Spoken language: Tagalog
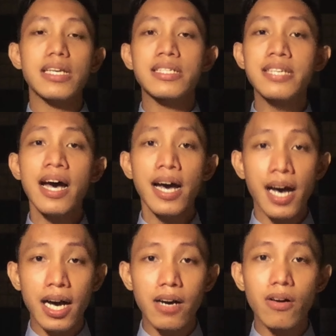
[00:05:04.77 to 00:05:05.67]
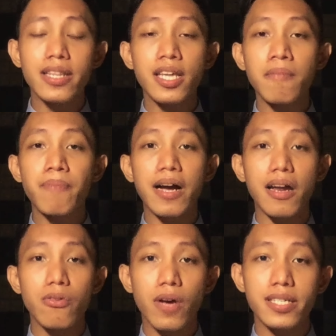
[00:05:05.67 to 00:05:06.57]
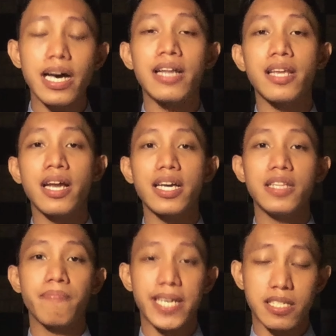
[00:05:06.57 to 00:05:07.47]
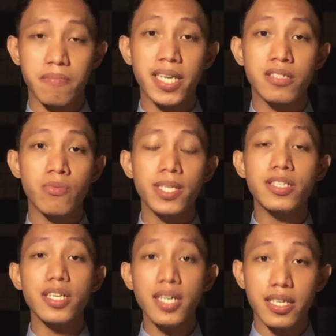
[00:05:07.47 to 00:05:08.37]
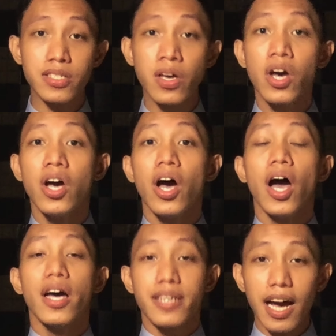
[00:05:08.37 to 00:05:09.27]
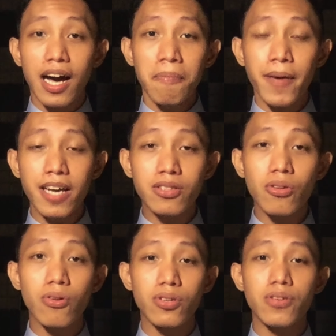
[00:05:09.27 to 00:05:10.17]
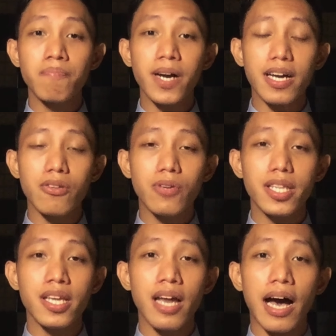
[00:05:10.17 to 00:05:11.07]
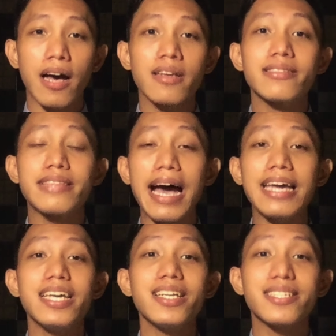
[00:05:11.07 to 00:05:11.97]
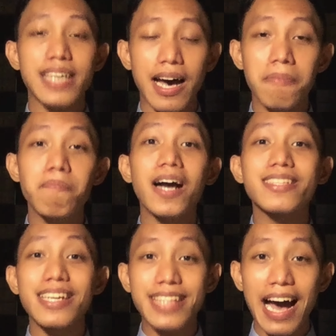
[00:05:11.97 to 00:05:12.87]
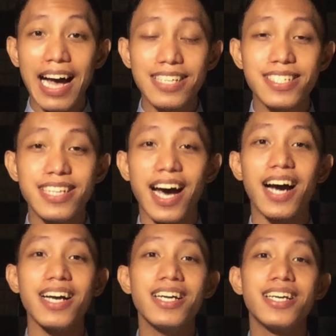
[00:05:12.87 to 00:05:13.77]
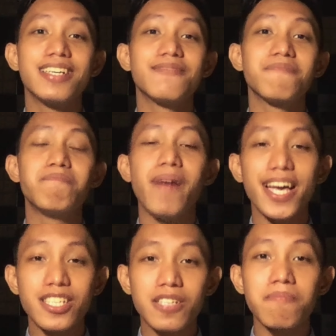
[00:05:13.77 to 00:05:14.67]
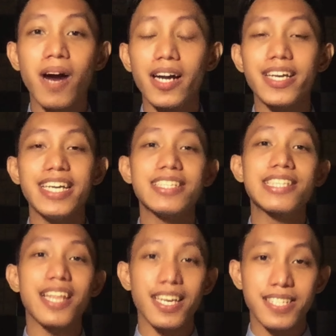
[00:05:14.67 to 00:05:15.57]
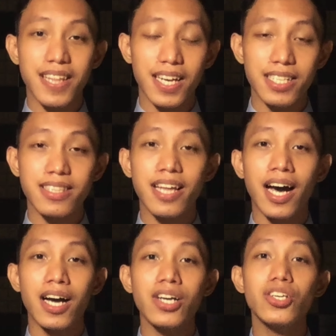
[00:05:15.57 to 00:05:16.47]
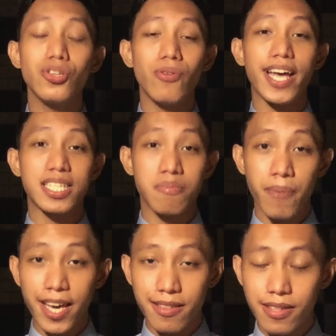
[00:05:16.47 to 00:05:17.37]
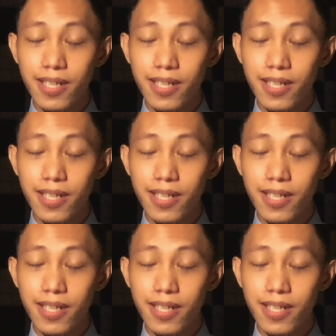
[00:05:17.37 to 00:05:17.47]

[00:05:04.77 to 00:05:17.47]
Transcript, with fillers: sa kanilang pagkalugi sa kanilang investments which is nakaapekto yung pagkalugi nila dahil sa pagtataas ng benchmark interest rate ng US Fed